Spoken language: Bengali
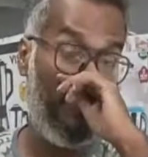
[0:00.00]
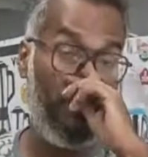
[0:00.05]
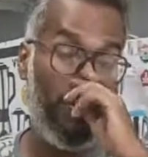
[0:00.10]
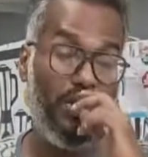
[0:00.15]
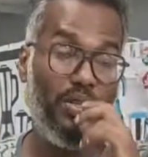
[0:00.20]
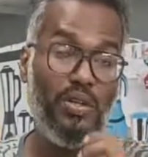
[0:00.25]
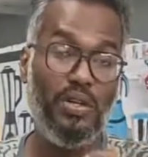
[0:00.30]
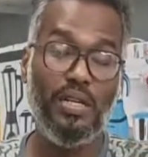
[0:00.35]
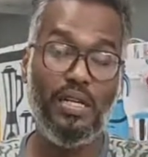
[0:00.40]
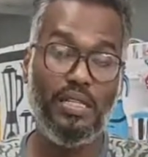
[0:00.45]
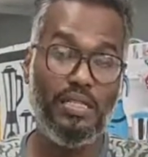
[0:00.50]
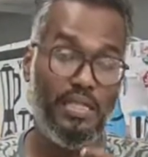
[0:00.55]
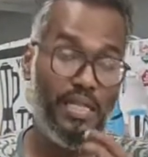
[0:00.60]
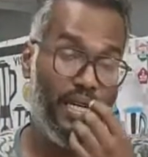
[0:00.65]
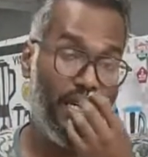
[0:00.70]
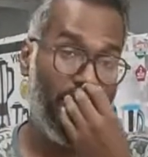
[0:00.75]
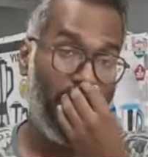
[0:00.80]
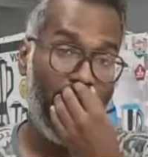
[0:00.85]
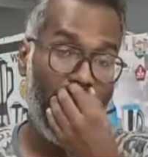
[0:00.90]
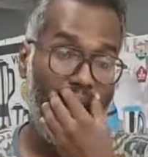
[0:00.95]
ভিতরের যে
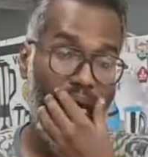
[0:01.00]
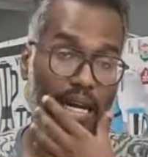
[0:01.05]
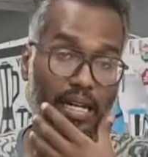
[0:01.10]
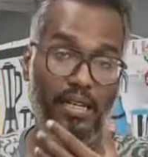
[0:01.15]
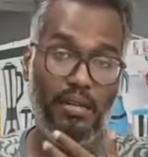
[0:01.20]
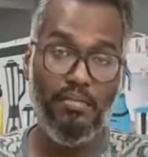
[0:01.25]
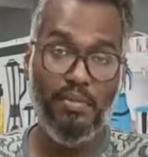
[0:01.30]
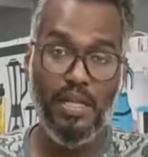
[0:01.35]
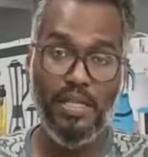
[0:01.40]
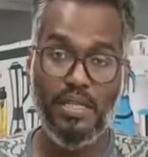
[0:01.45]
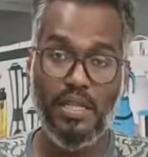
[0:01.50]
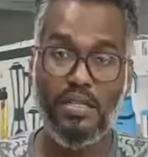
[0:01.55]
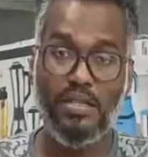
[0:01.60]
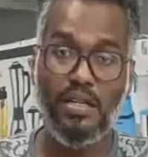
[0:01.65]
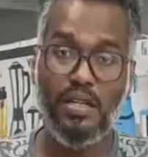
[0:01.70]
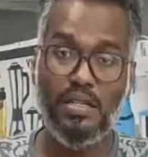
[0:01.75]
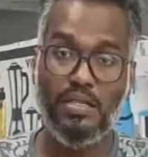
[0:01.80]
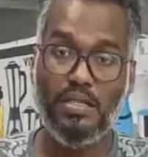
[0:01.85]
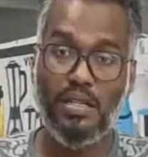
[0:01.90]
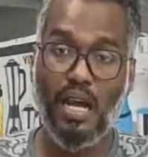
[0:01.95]
একটা
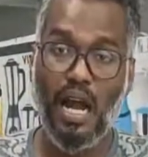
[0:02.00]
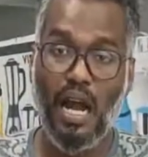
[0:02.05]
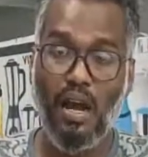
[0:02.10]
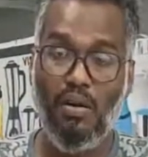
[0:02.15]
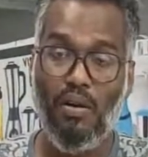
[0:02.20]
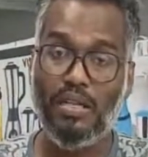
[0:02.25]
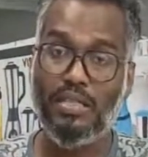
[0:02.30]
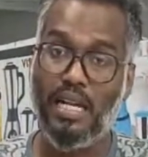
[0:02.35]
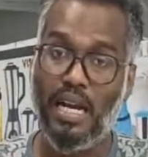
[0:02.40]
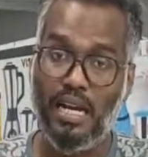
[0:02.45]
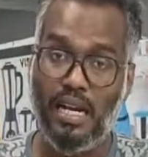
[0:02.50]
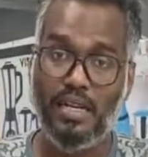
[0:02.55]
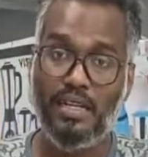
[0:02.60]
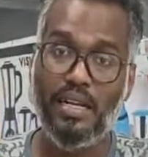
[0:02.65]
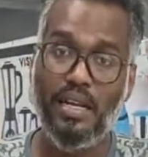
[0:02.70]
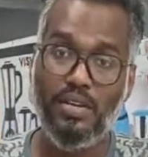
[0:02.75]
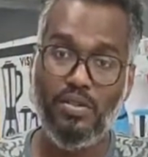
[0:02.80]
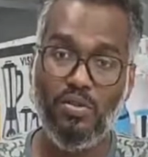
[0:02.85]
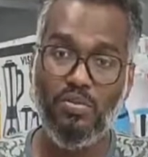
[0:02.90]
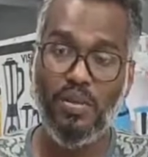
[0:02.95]
মেশিনের যে আওয়াজ আগেরটা
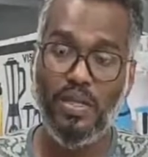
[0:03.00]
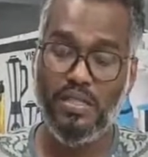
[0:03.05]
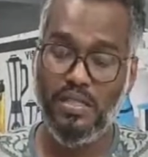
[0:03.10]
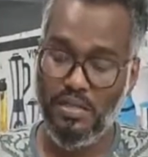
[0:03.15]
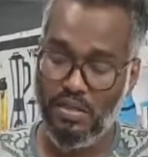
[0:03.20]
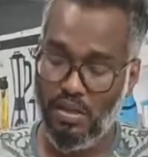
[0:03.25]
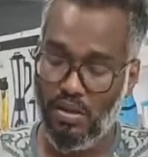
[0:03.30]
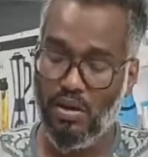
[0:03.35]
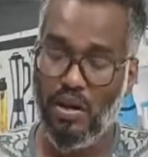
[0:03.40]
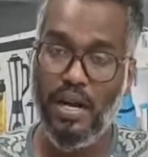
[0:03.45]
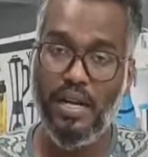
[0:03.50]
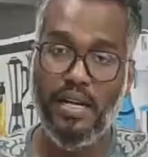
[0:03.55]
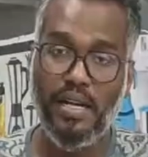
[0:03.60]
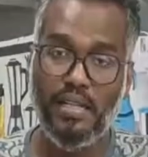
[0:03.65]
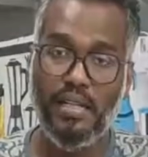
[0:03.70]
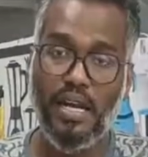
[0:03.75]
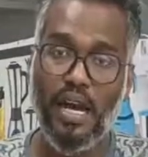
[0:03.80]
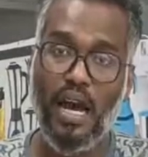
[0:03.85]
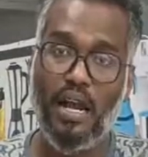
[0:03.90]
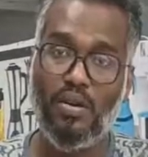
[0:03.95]
একটু বেশি ছিল
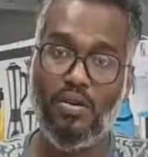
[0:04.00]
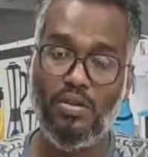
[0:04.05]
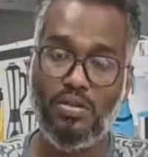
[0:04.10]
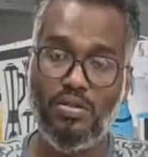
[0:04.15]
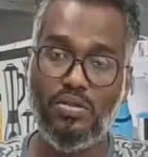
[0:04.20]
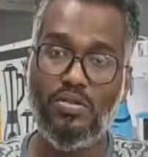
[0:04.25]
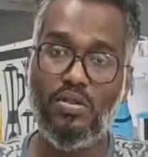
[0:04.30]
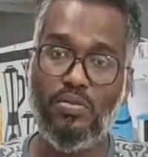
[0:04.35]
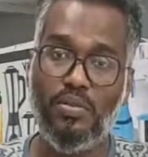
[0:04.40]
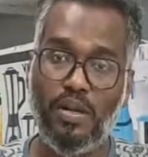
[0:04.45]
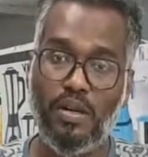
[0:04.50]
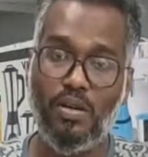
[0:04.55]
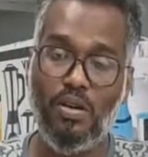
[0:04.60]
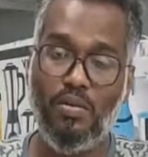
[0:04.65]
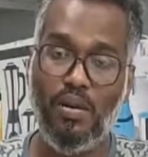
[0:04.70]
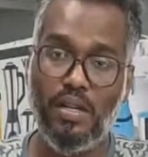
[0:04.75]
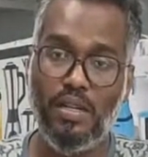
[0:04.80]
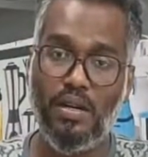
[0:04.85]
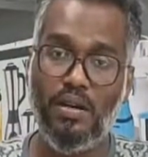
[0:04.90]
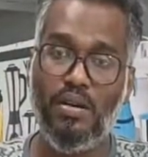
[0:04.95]
এটাতে আরও একটু কমে
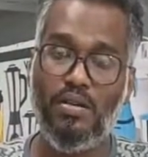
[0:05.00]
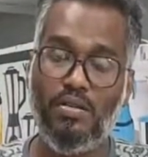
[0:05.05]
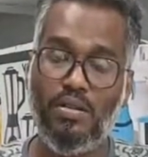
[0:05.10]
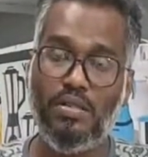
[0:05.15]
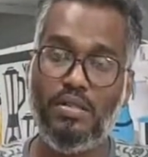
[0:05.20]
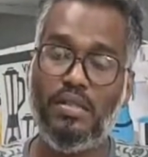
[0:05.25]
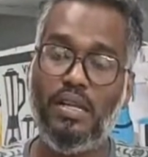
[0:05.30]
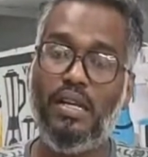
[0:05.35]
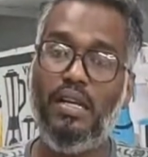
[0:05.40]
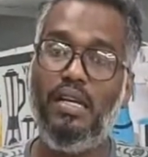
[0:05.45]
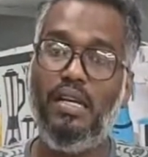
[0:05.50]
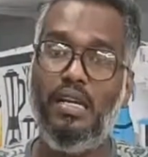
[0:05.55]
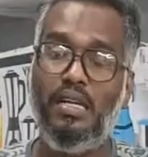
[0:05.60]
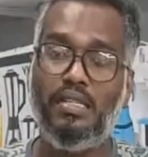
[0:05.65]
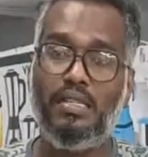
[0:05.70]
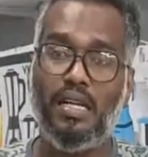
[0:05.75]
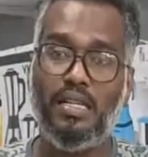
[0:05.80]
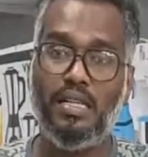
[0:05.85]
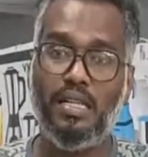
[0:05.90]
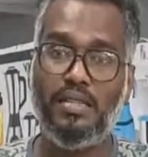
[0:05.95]
কমায় দেওয়া হয়েছে
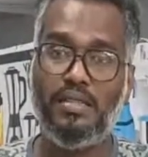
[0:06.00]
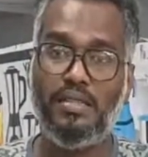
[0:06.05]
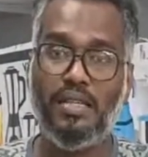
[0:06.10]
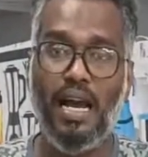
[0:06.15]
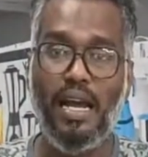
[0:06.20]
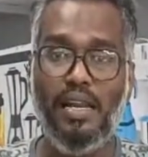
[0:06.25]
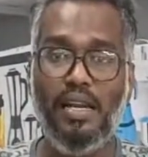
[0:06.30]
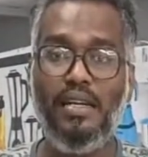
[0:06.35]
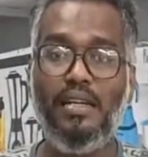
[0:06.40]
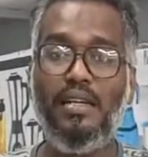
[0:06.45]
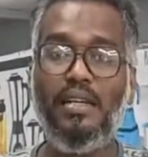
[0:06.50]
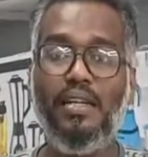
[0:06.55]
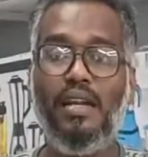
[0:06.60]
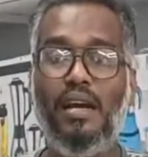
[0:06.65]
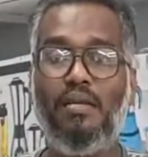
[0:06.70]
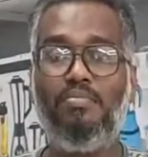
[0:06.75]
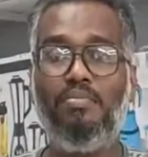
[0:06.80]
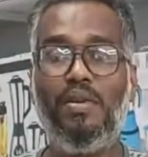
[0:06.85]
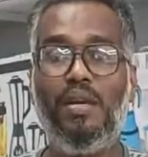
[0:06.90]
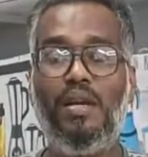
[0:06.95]
যাতে সাইলেন্টলি
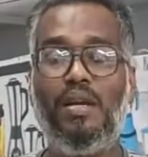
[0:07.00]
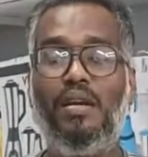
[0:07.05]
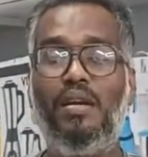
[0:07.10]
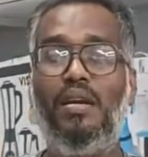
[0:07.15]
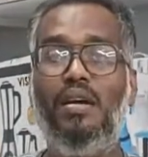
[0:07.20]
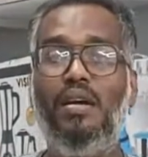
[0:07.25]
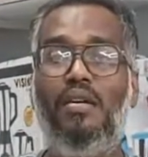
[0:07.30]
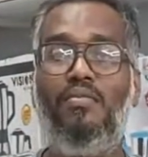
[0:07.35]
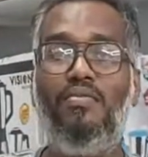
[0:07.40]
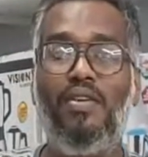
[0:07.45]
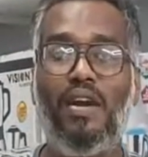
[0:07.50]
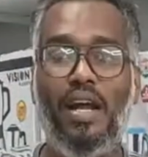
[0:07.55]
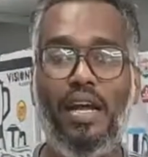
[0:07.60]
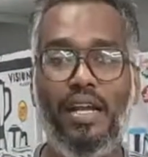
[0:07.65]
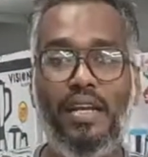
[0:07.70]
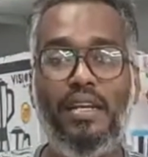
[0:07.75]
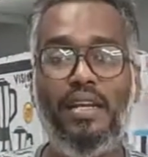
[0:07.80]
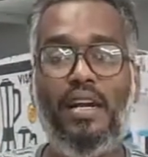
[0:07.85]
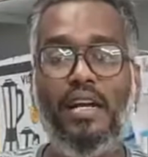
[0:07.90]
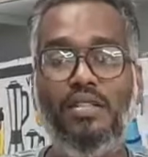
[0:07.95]
আপনার
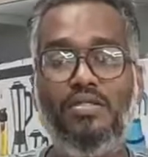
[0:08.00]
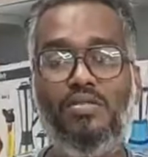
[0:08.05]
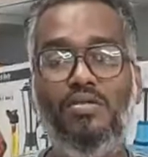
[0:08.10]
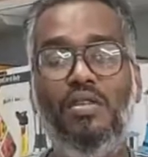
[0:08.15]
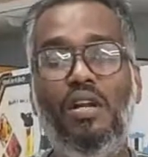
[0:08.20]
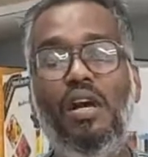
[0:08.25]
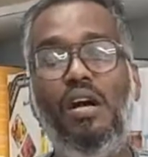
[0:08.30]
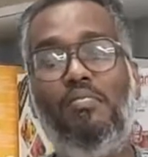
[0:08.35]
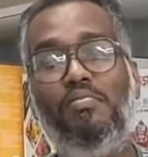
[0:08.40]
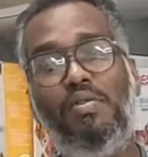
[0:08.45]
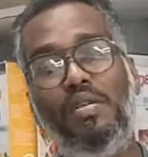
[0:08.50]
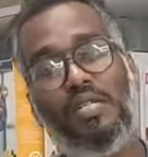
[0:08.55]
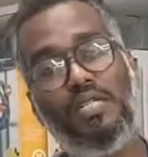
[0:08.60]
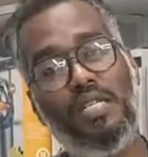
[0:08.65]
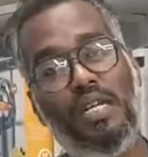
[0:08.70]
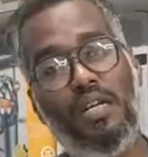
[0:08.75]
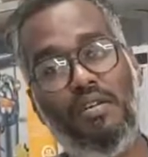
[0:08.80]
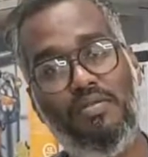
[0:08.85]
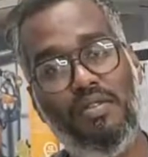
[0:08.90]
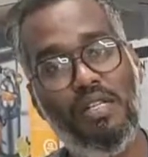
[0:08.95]
ফ্রাইং কাজগুলো আপনি
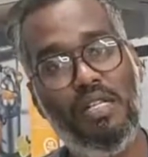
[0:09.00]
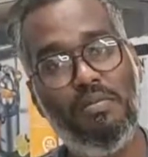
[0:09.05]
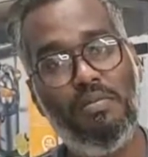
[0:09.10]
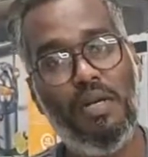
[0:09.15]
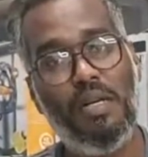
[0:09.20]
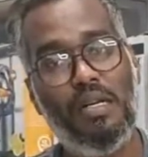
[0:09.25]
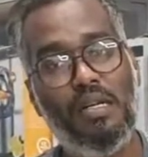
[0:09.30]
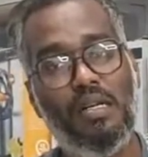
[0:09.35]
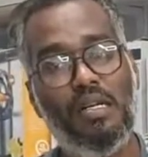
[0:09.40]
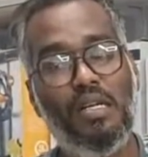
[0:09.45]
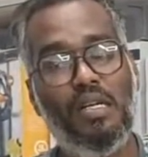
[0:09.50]
সেরে ফেলতে পারেন